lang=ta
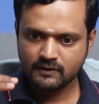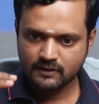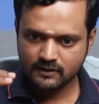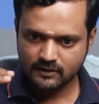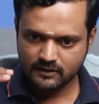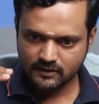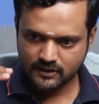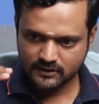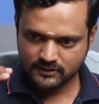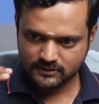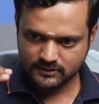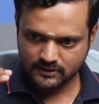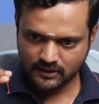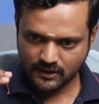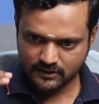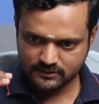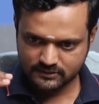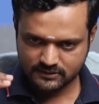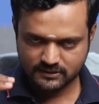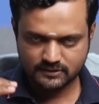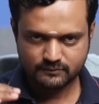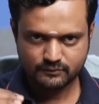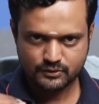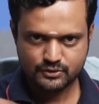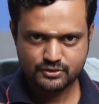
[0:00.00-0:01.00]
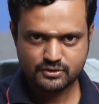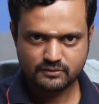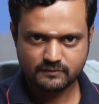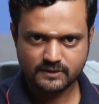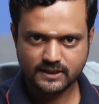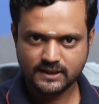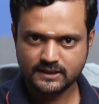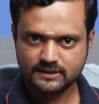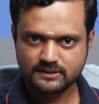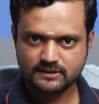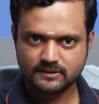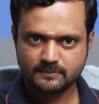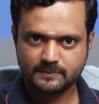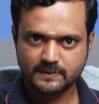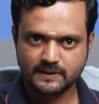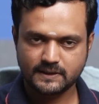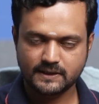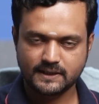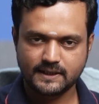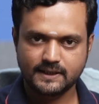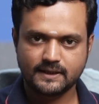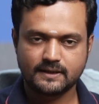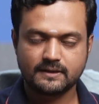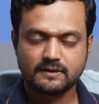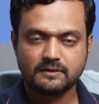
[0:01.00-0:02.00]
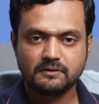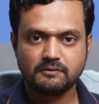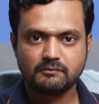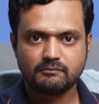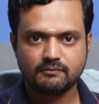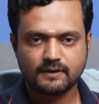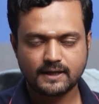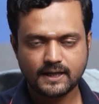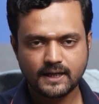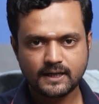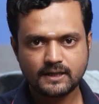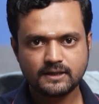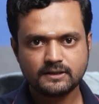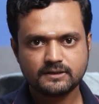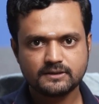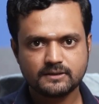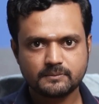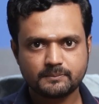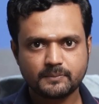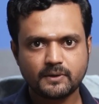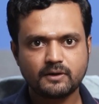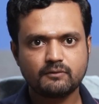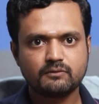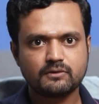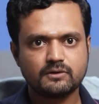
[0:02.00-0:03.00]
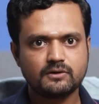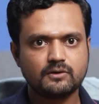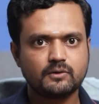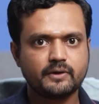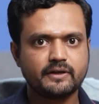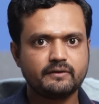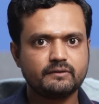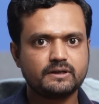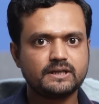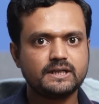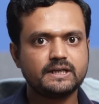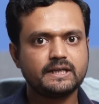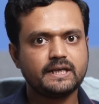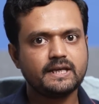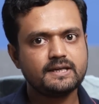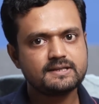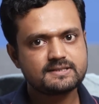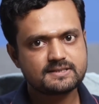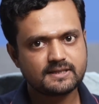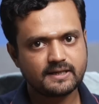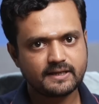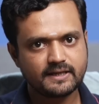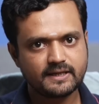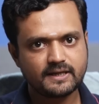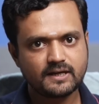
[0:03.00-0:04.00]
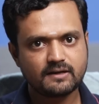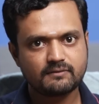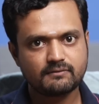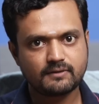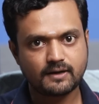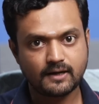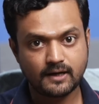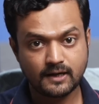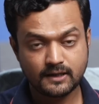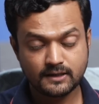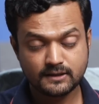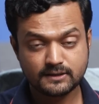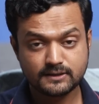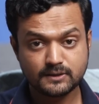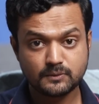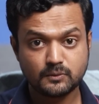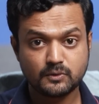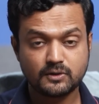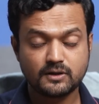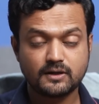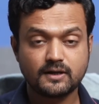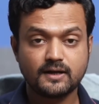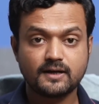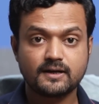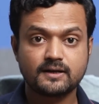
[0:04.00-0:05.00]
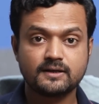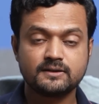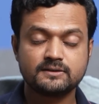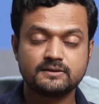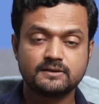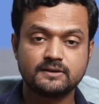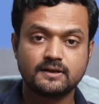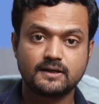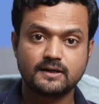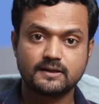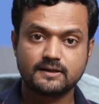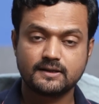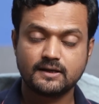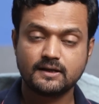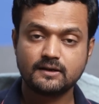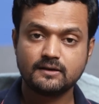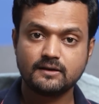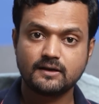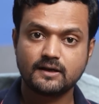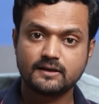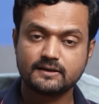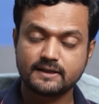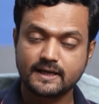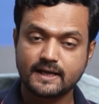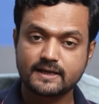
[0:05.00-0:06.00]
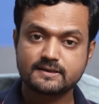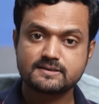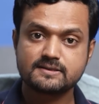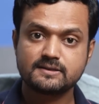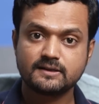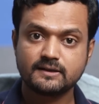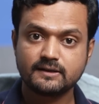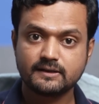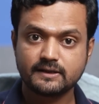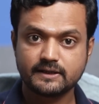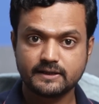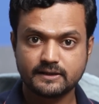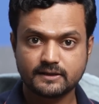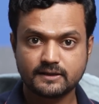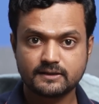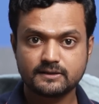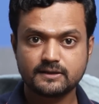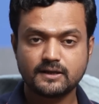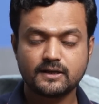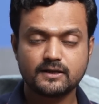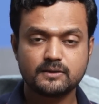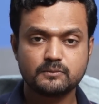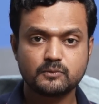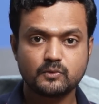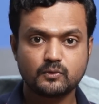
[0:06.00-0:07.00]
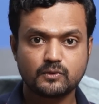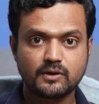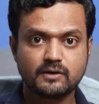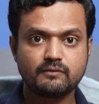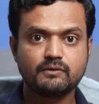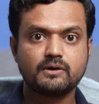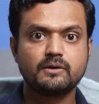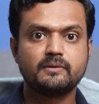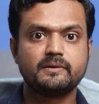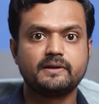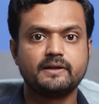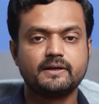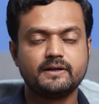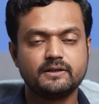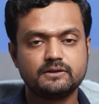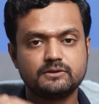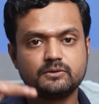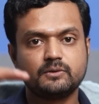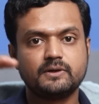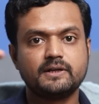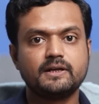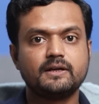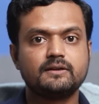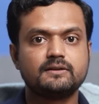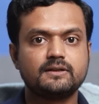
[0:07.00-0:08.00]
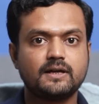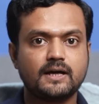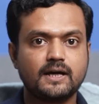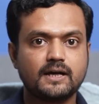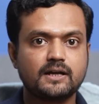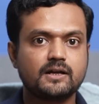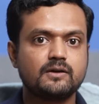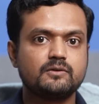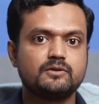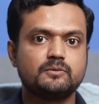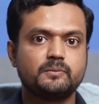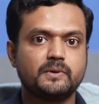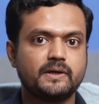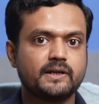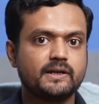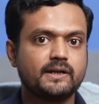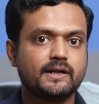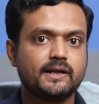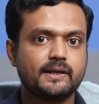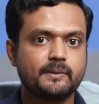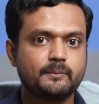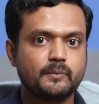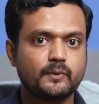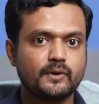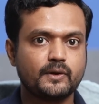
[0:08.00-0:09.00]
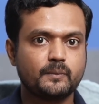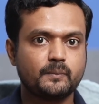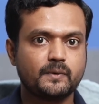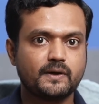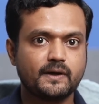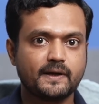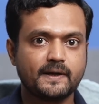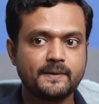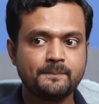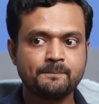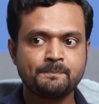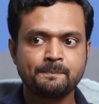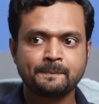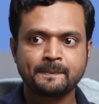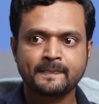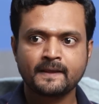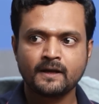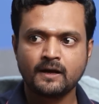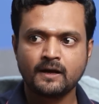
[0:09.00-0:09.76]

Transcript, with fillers: அவங்க அந்த அத்தனை வருஷம் வாழ்ந்துருப்பாங்க இல்லையா வாழ்ந்தப்போ அவங்களுடைய வாழ்க்கையை சரியாக வாழ்ந்த ஒரு காரணத்தினால தான் அந்த ஆக்சிடெண்ட்டில் இருந்தாலும் கூட அவங்க எடுத்தோன்னே அந்த ஆறாவது படிநிலைக்கு போயிருப்பாங்க